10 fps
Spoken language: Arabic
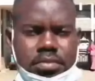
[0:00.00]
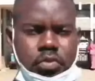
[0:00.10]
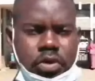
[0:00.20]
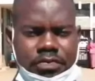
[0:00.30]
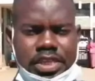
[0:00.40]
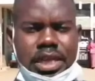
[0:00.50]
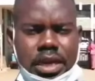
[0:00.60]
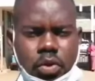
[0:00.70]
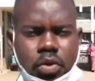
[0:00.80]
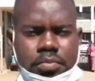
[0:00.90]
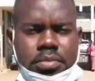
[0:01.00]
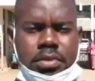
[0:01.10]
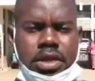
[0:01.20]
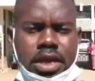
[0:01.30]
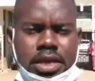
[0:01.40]
وقفتنا اليوم
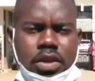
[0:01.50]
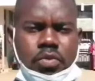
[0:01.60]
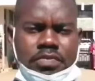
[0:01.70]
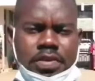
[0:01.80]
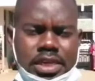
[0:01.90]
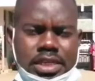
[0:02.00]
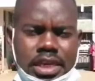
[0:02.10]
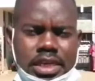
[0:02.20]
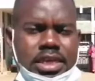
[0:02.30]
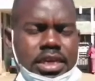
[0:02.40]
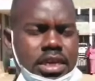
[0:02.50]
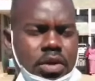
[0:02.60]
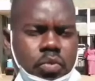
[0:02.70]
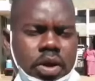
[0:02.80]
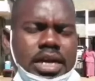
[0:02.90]
هذه الوقفه الاحتجاجيه هي
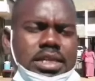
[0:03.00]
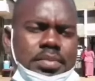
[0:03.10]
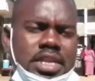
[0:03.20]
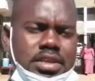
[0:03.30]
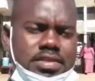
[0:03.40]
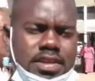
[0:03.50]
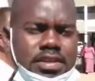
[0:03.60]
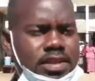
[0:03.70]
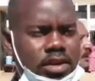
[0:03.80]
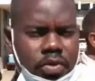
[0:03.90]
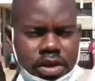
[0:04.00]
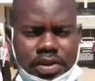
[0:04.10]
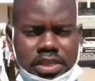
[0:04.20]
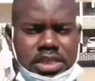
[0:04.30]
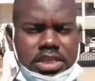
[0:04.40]
واحده من سلسله
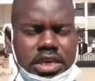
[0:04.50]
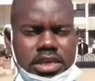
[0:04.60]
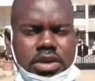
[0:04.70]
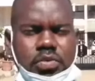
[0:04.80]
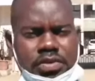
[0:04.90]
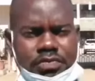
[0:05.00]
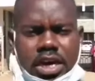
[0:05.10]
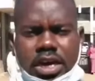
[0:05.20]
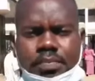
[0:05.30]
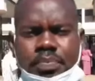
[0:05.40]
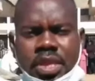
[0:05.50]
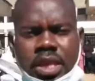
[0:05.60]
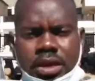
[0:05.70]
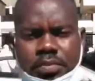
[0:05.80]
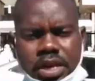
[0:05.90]
وقفات احتجاجيه وقفناها
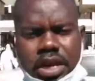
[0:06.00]
من